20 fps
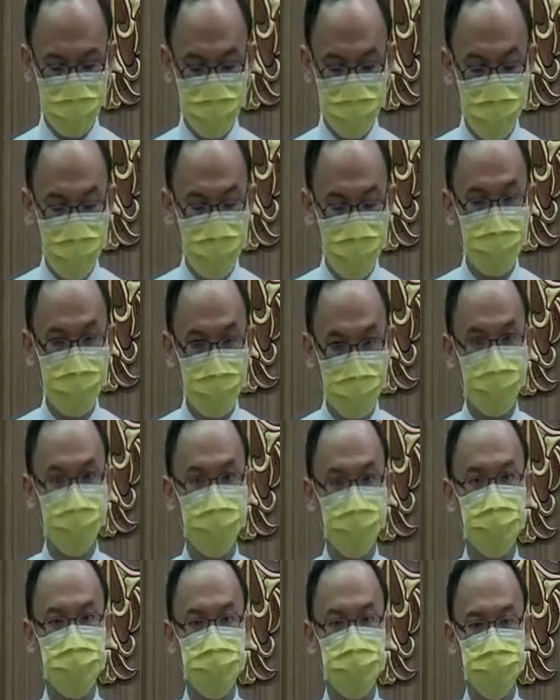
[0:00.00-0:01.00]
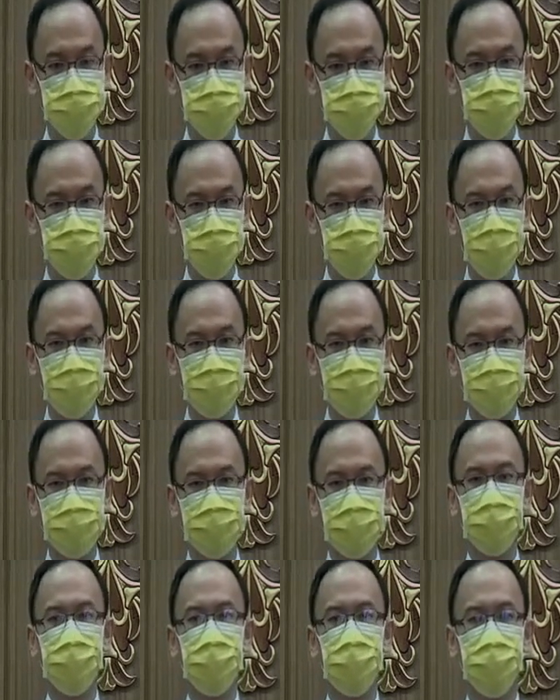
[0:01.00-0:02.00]
一点五亿的
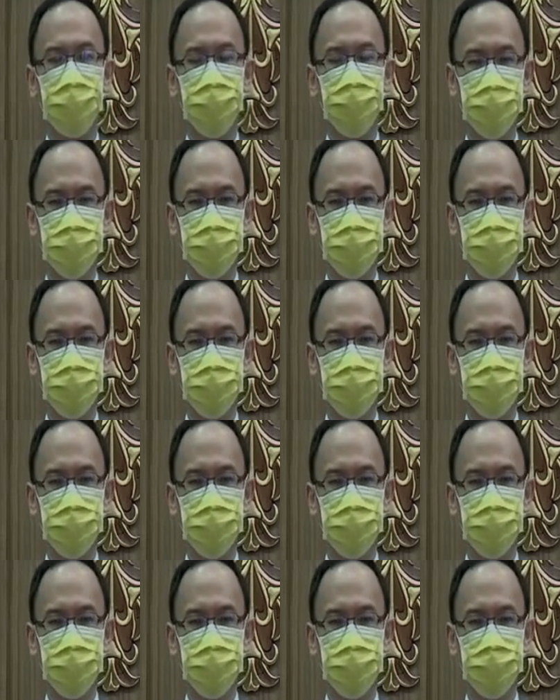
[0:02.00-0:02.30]
人口。